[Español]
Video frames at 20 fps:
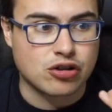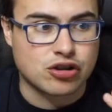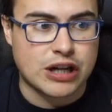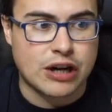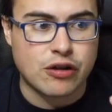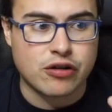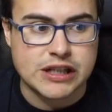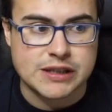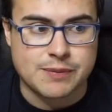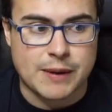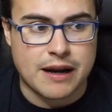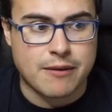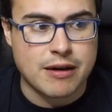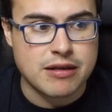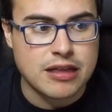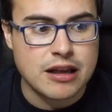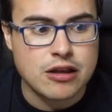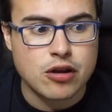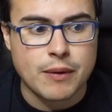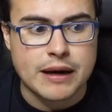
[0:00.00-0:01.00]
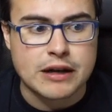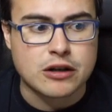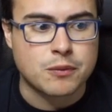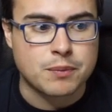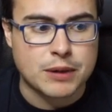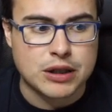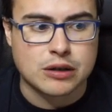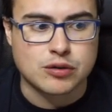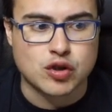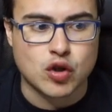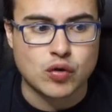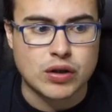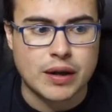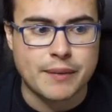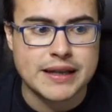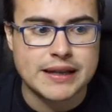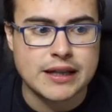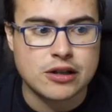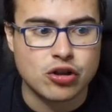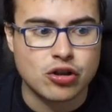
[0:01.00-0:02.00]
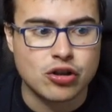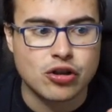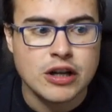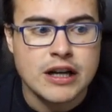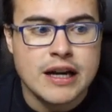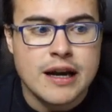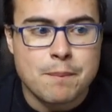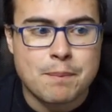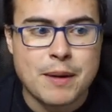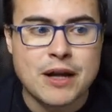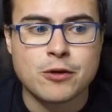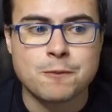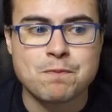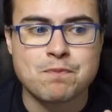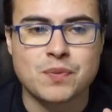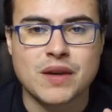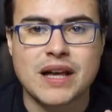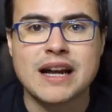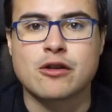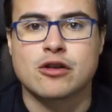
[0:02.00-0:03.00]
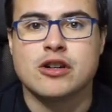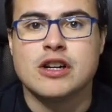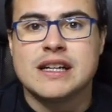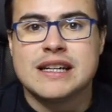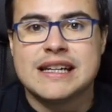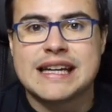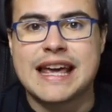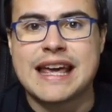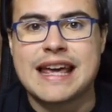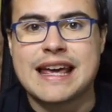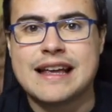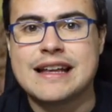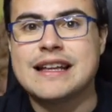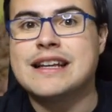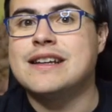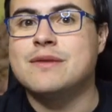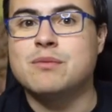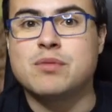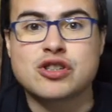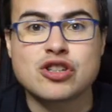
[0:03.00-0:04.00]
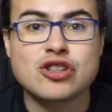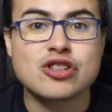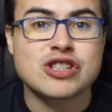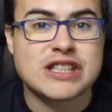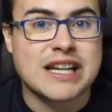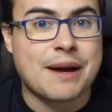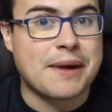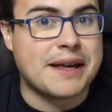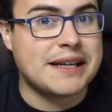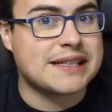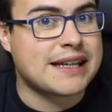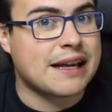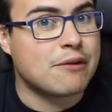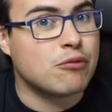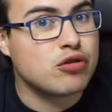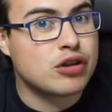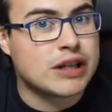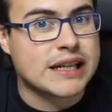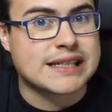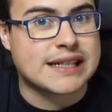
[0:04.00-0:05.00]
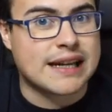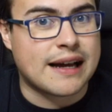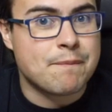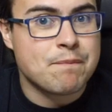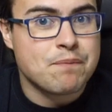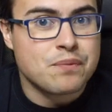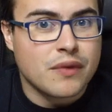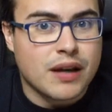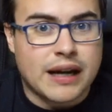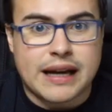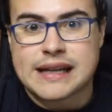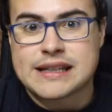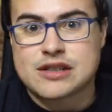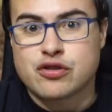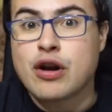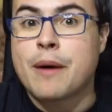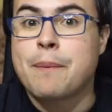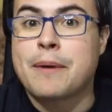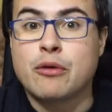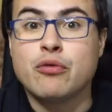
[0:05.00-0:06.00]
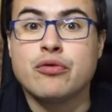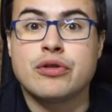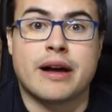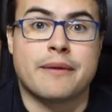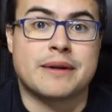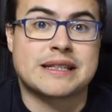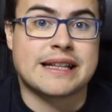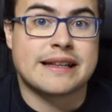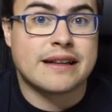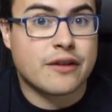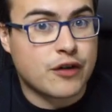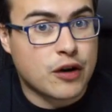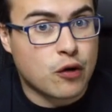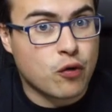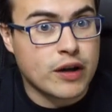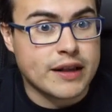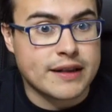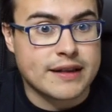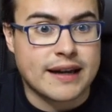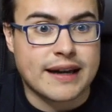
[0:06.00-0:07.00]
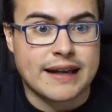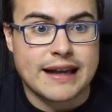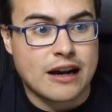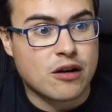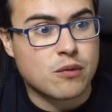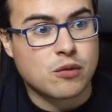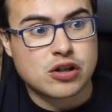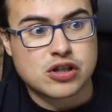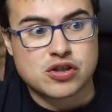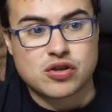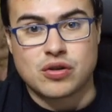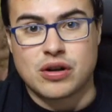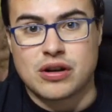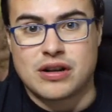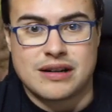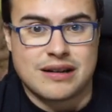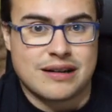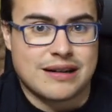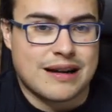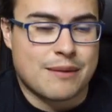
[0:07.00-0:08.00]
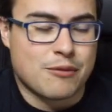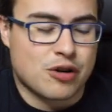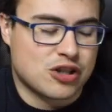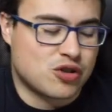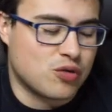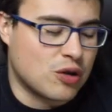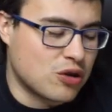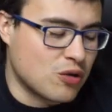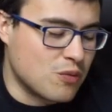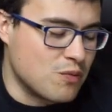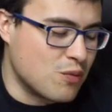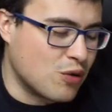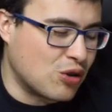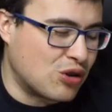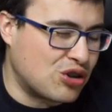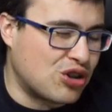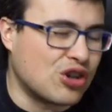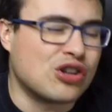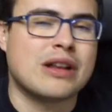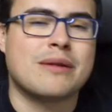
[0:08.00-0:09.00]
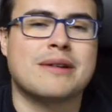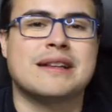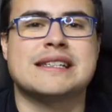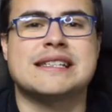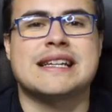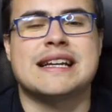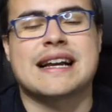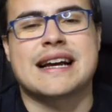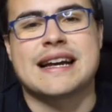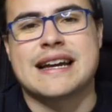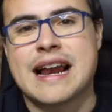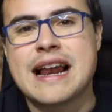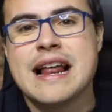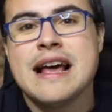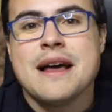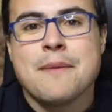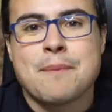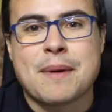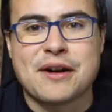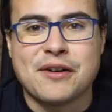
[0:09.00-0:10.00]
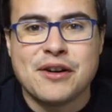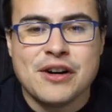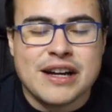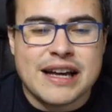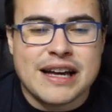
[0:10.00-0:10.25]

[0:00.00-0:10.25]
Los dragones van avanzando, van rompiendo absolutamente todo, pero, claro, eh, vosotros sabéis que en un Tesla, que es una pregunta bastante frecuente, que ya lo la hemos resuelto suelto un montón de veces en el canal, pero